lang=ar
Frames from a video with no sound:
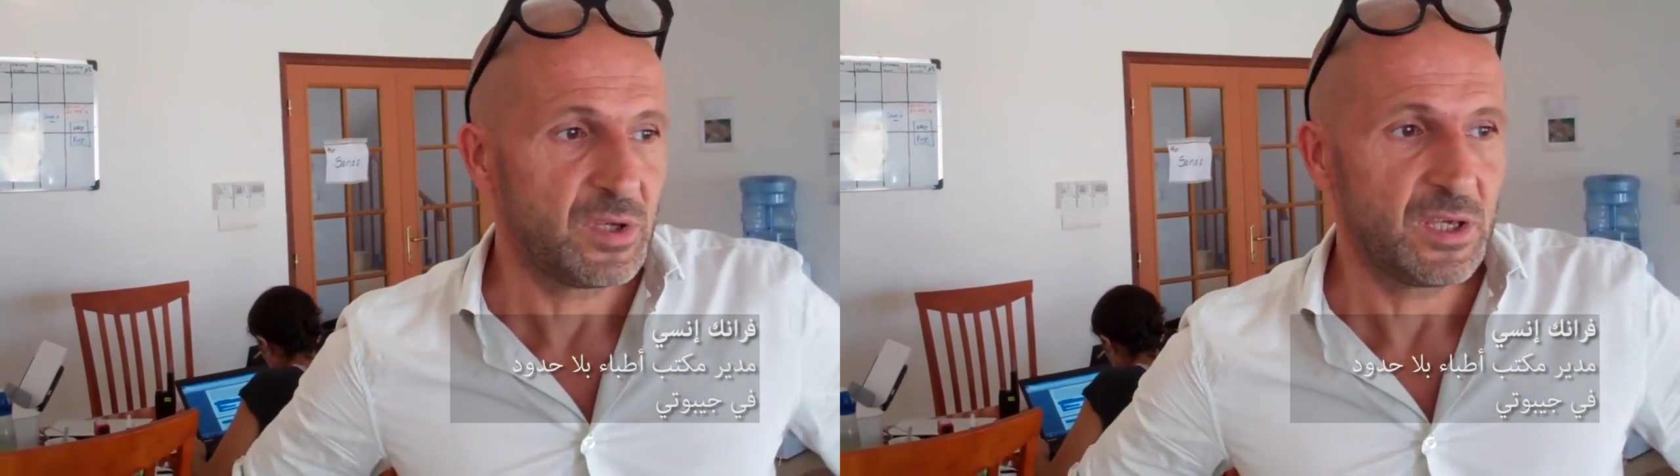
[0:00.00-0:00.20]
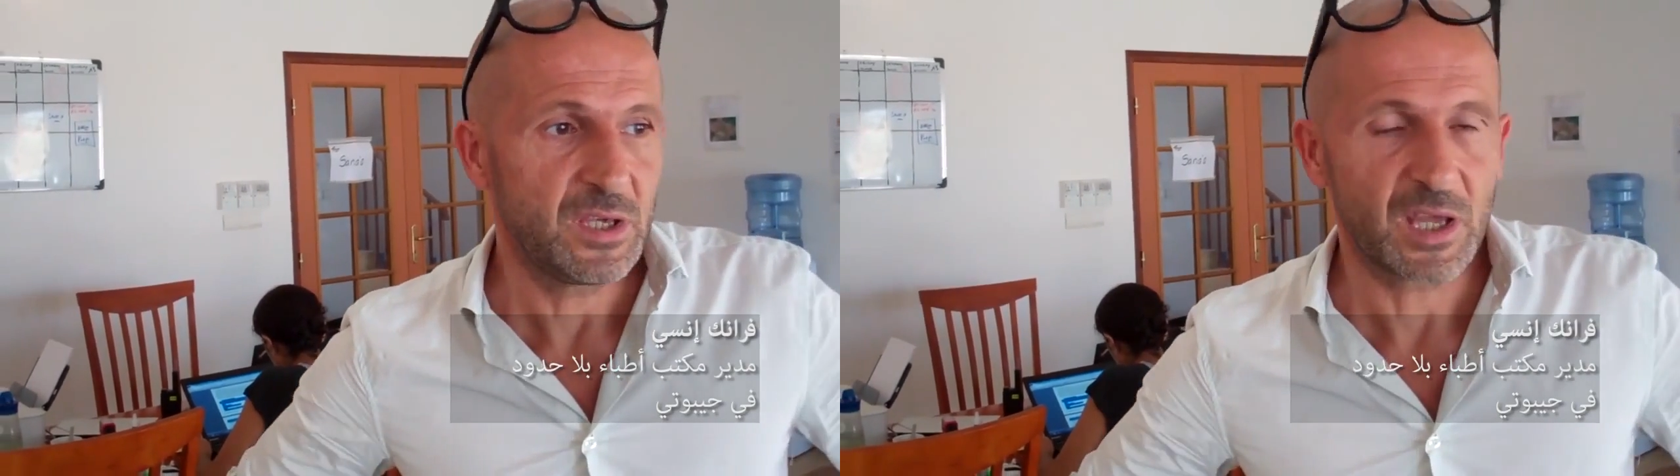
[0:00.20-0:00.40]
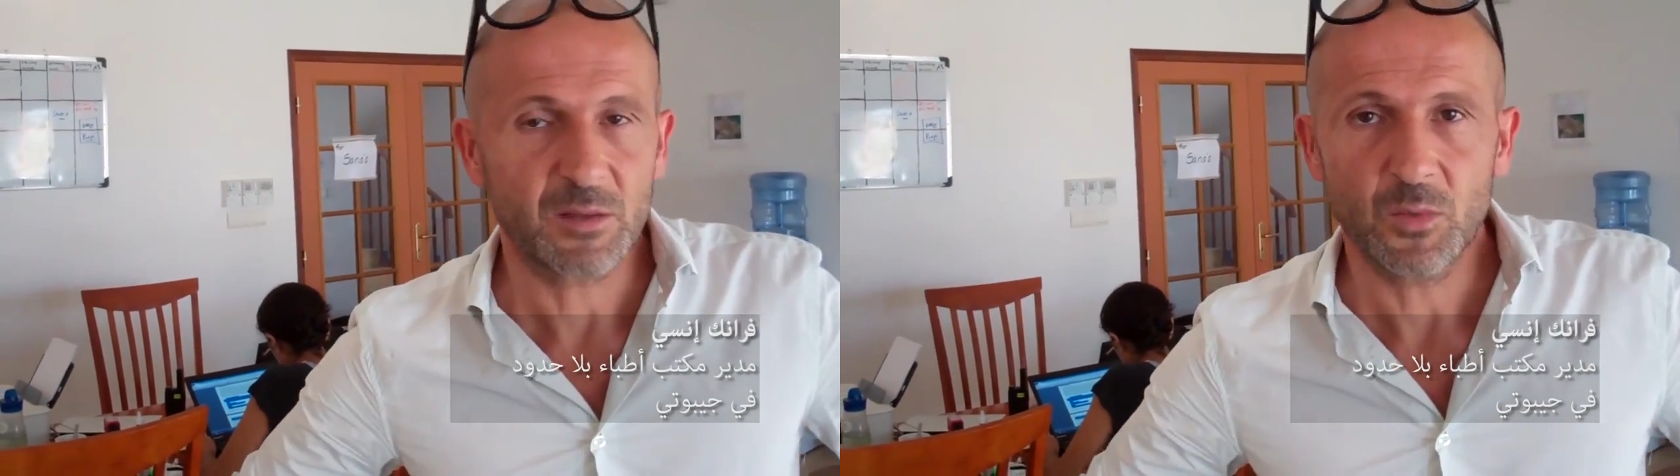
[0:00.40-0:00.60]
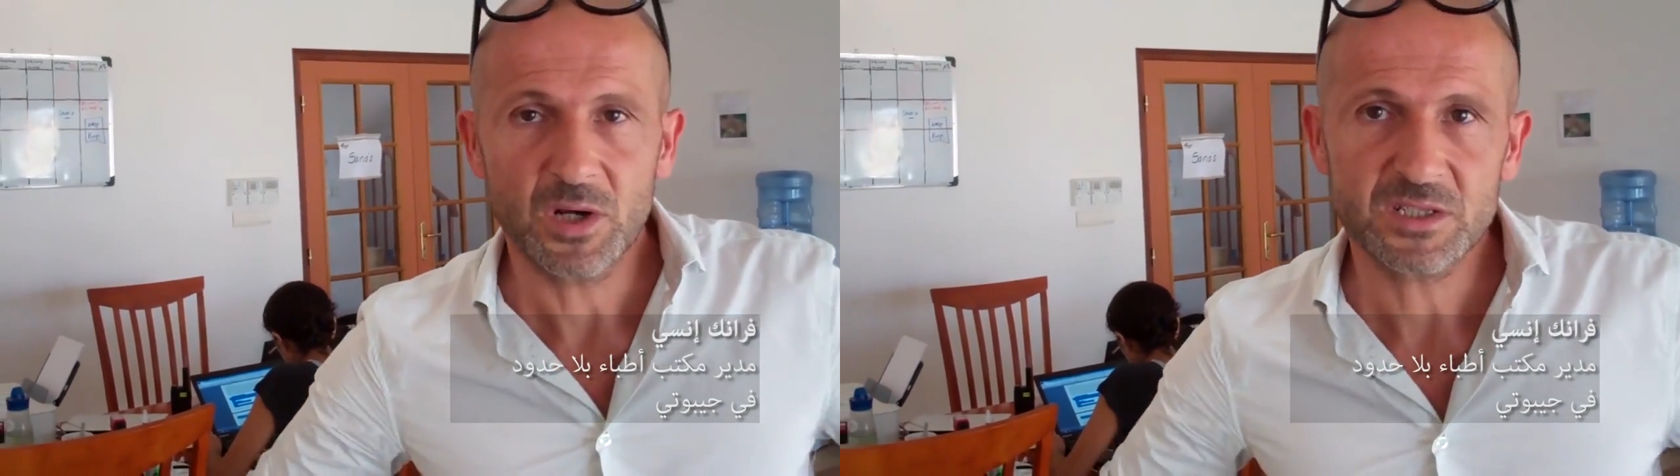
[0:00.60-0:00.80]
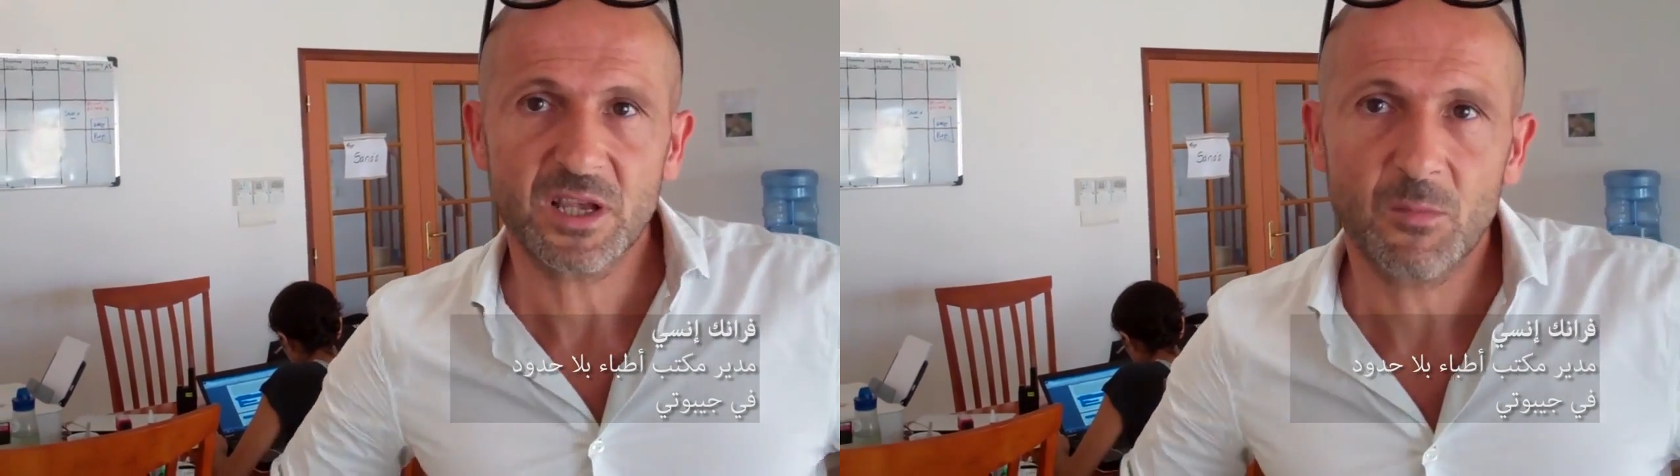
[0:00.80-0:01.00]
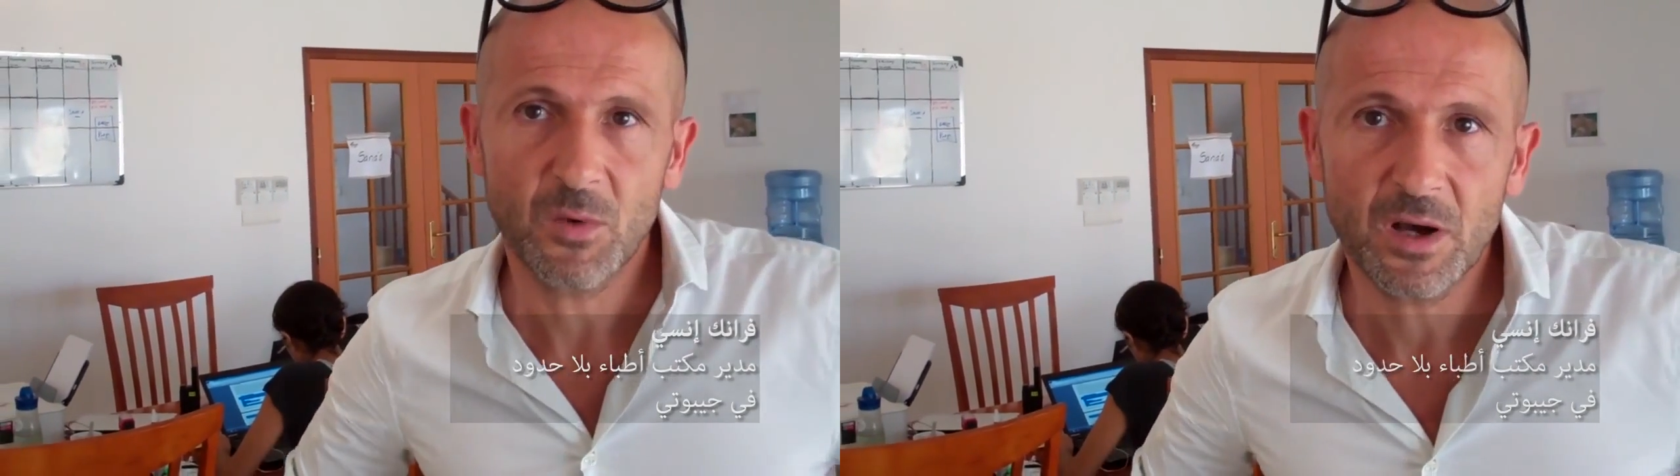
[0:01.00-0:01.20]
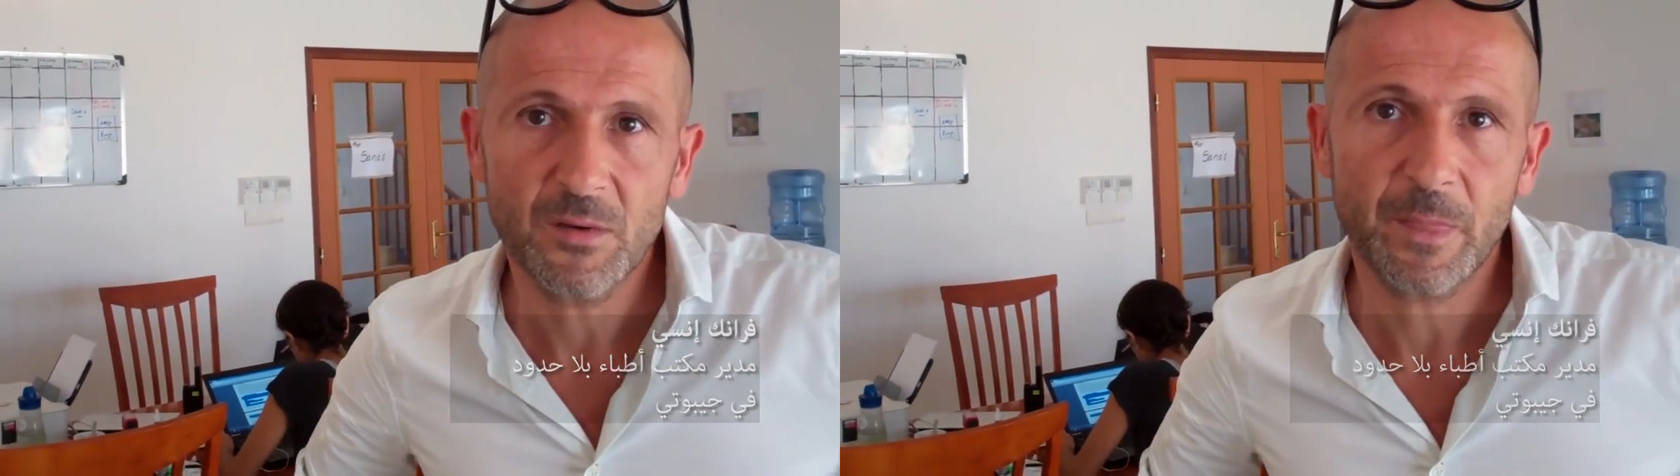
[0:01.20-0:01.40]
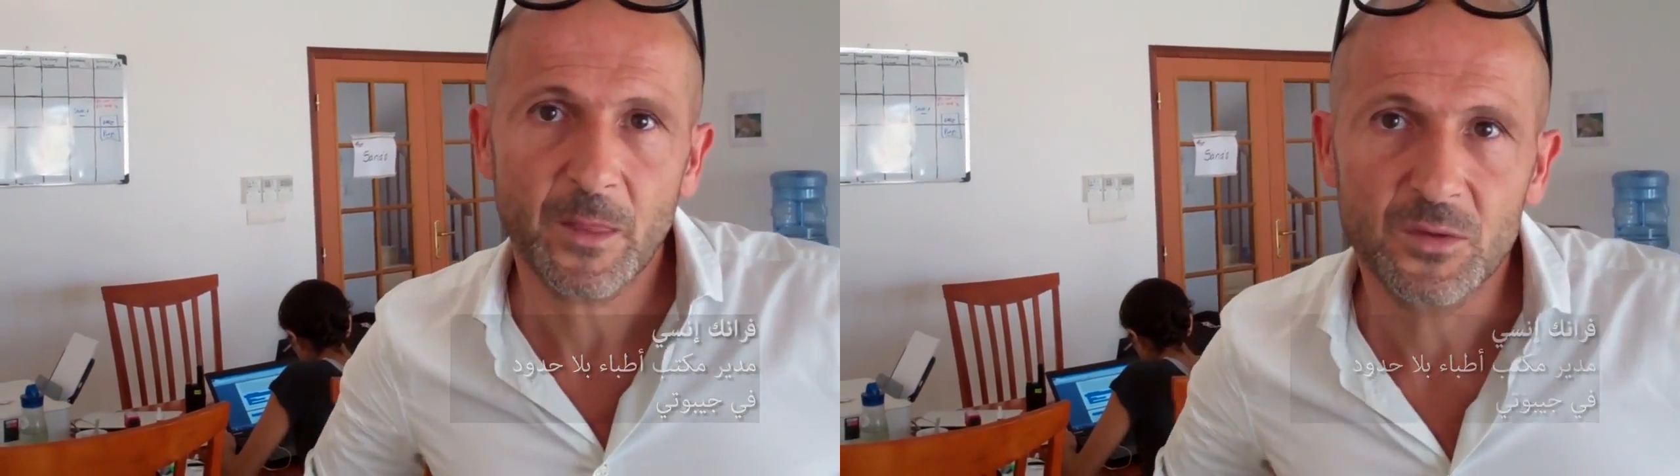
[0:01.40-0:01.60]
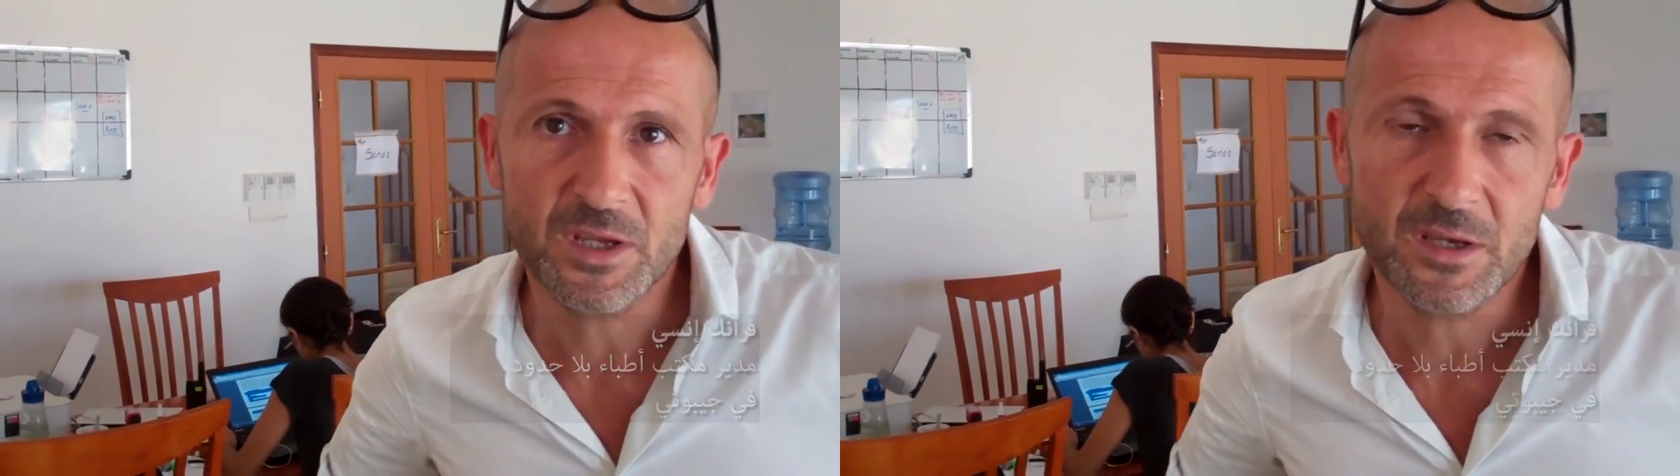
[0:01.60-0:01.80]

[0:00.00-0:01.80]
نعمل هنا في جيبوتي